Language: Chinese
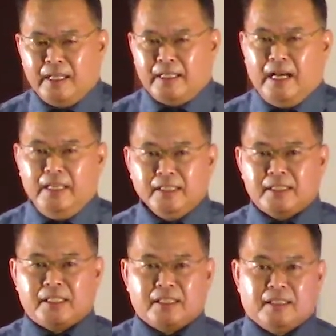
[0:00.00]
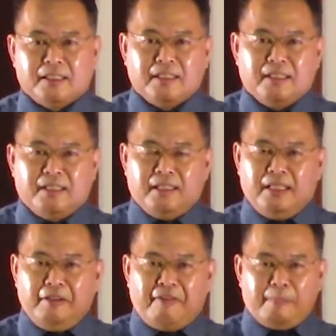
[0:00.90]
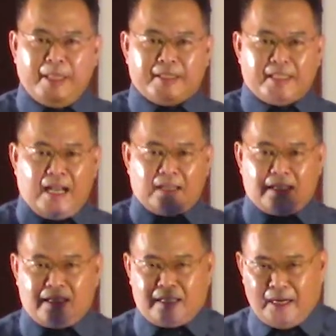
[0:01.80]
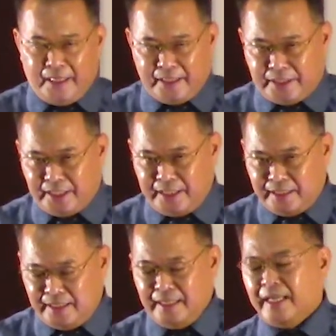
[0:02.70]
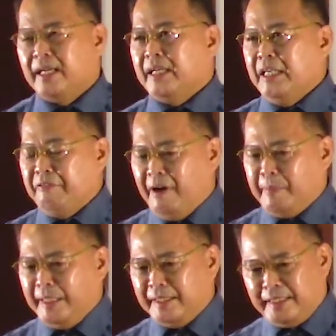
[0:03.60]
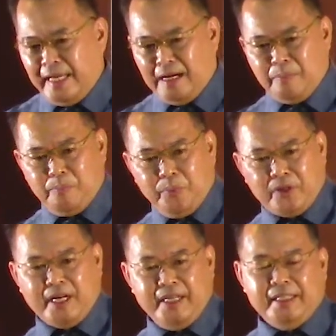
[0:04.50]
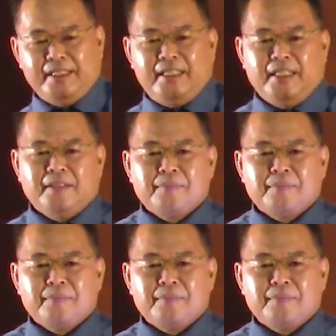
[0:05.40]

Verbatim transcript: 那因此，一方面讲可以去，一方面讲不可以去。